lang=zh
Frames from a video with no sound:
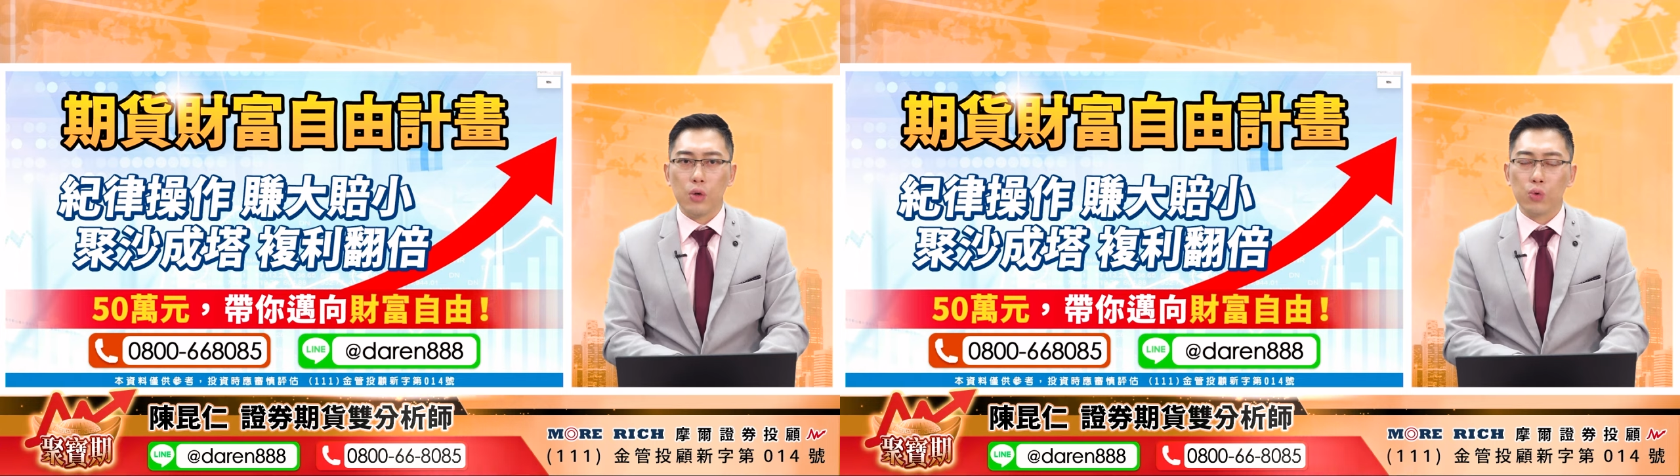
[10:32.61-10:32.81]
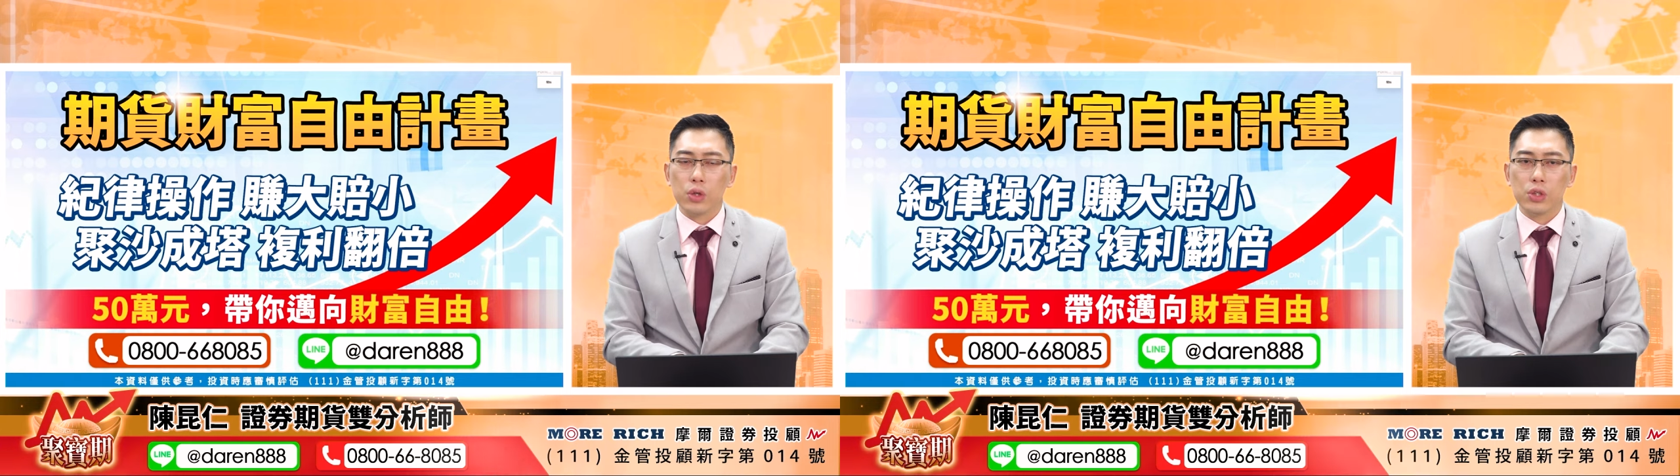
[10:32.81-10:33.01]

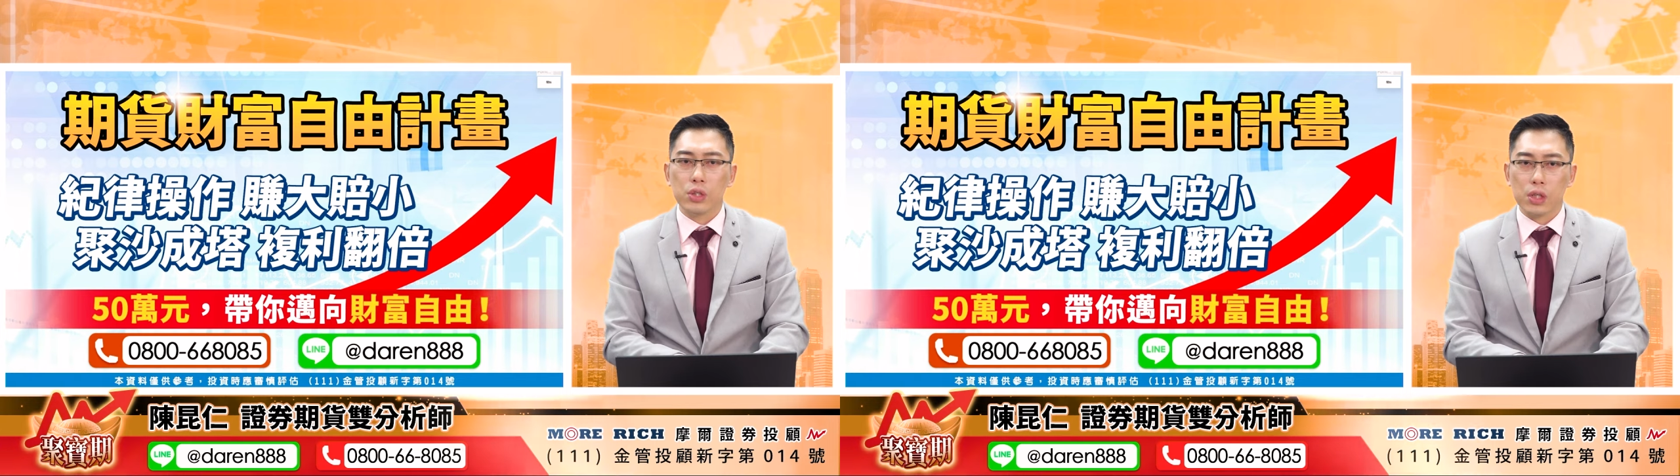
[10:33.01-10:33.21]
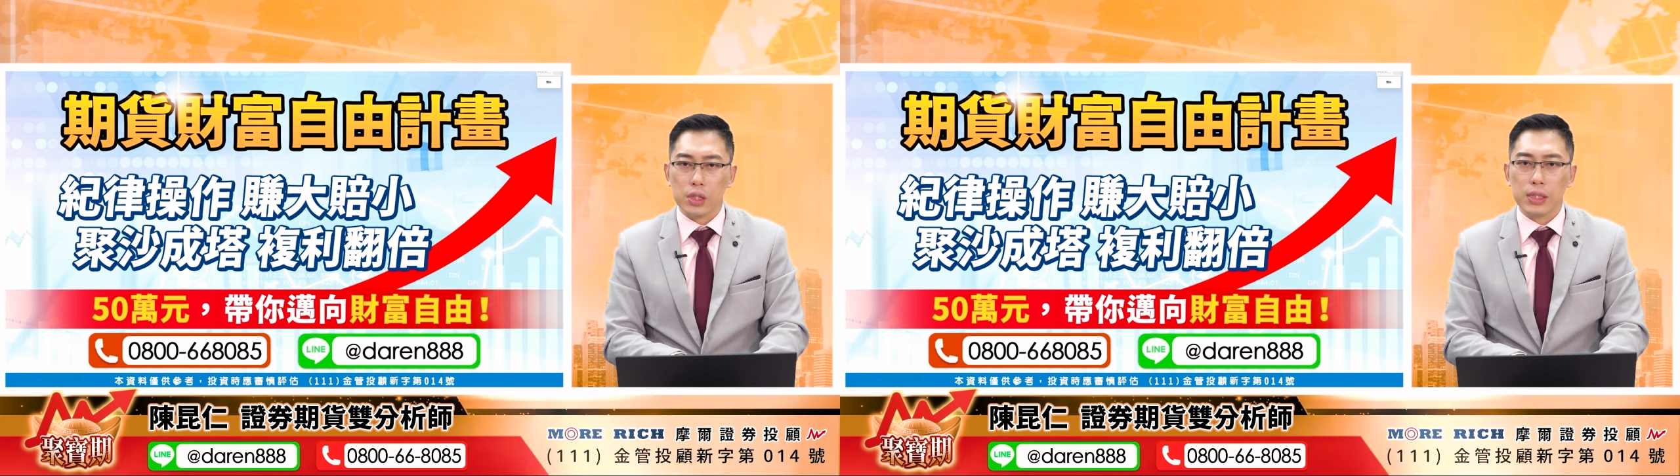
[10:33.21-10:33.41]
无论是
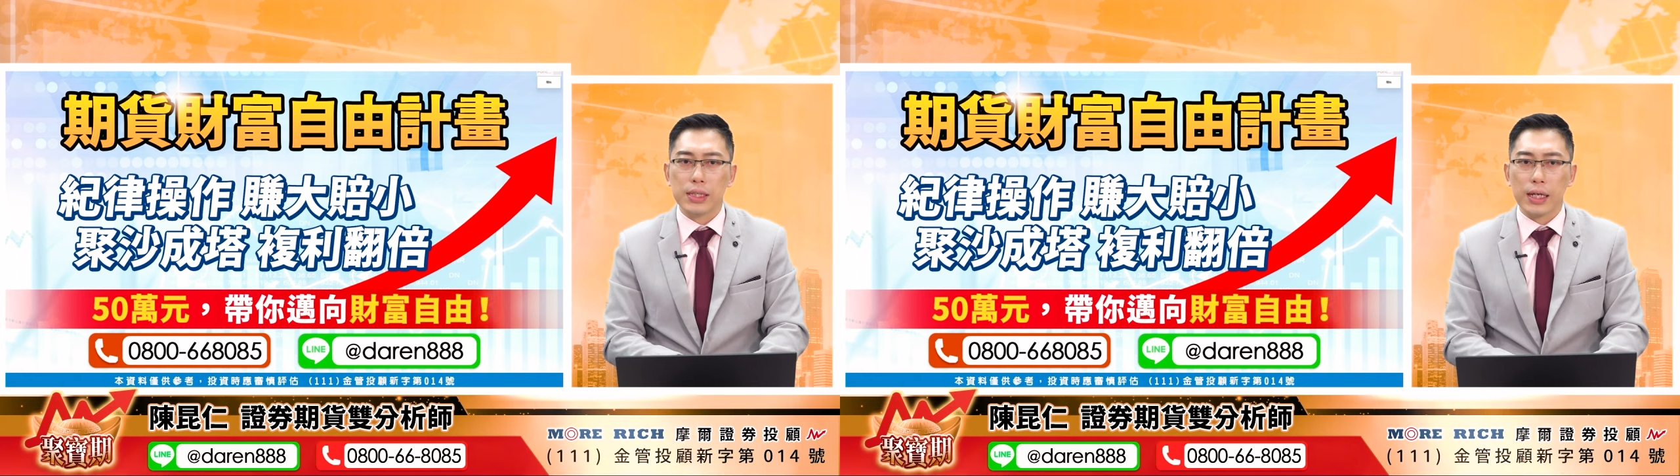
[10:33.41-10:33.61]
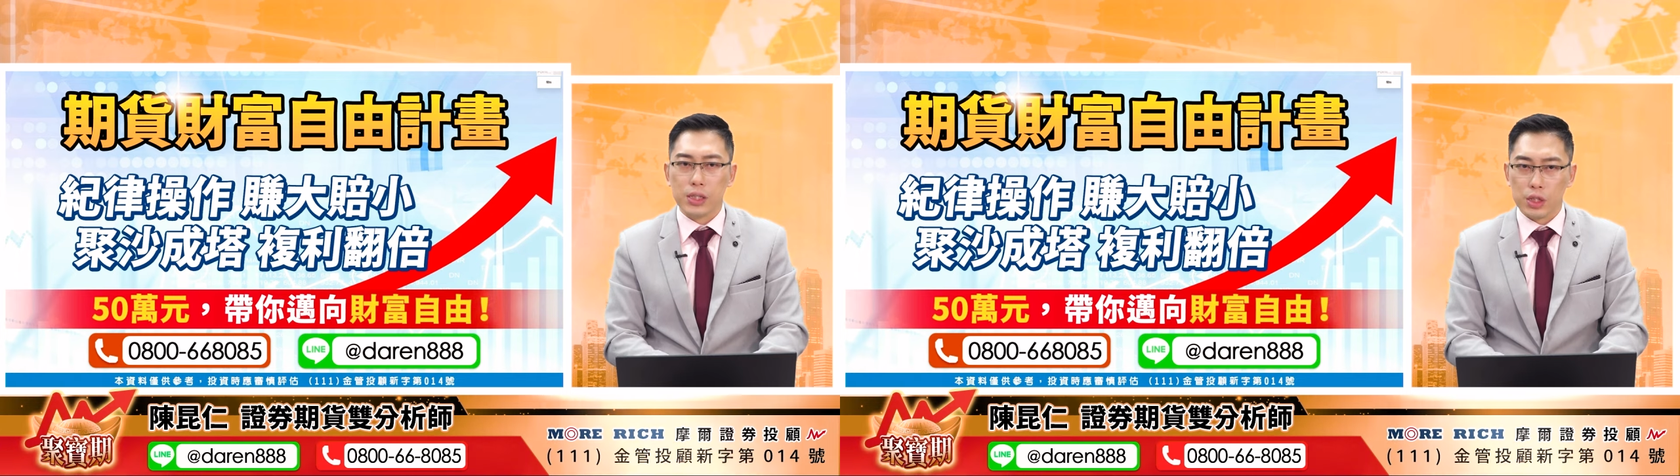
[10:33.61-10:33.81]
曾经
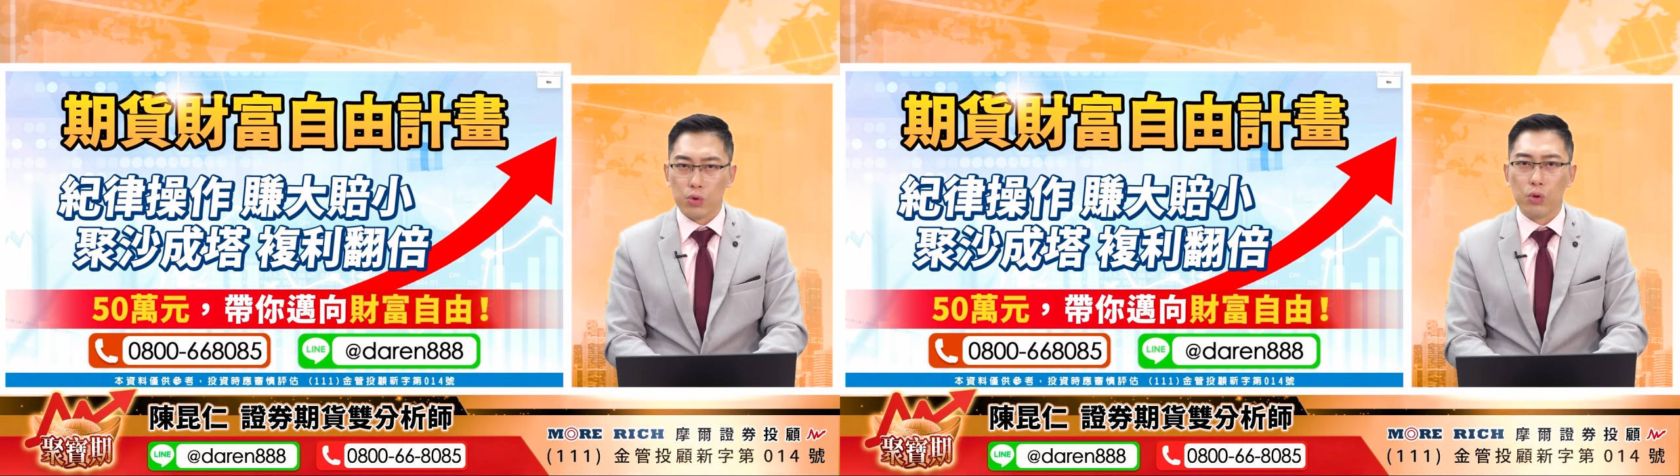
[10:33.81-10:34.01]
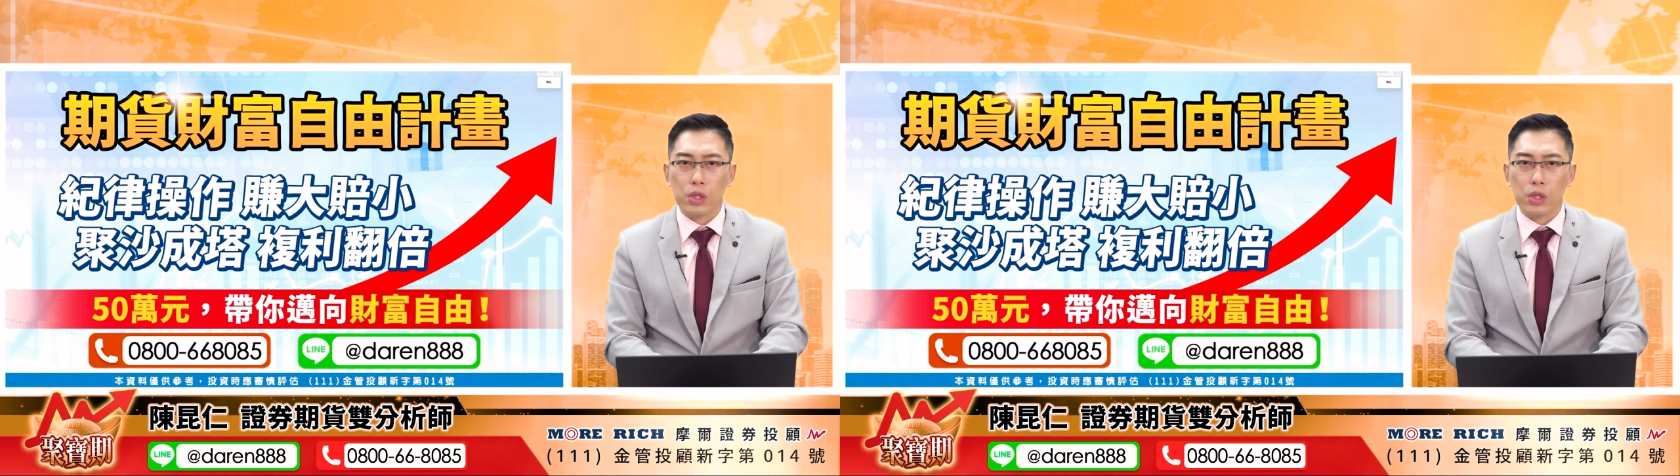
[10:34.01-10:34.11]
在期货